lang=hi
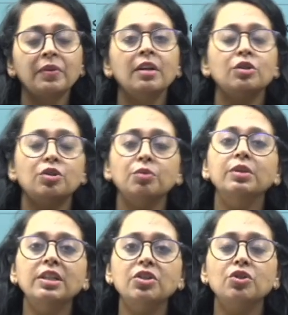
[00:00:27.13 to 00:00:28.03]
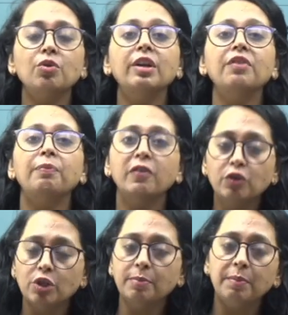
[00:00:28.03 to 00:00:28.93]
स्टूडेंट जो कि
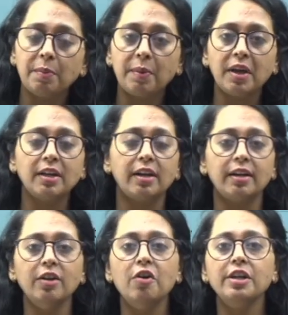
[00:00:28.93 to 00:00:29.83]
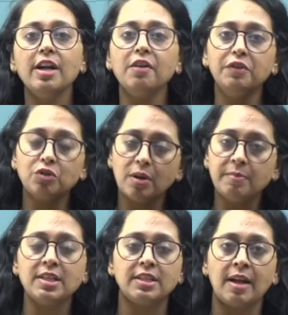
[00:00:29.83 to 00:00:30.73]
फ्यूचर में प्रिपेयर कर रहे हैं और या फिर जो
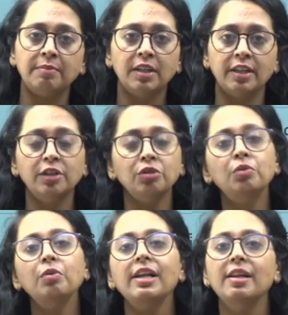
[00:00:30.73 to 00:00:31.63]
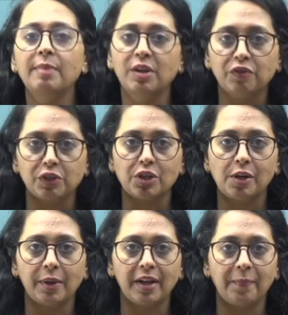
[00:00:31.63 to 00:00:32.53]
अभी एग्जाम दे रहे हैं दोनों के लिए बेनिफिशियल
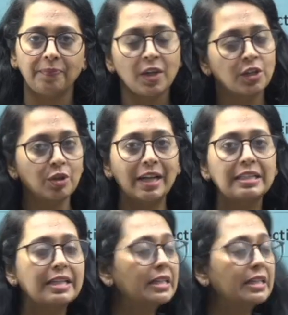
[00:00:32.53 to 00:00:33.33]
होएगा सो लेट्स गेट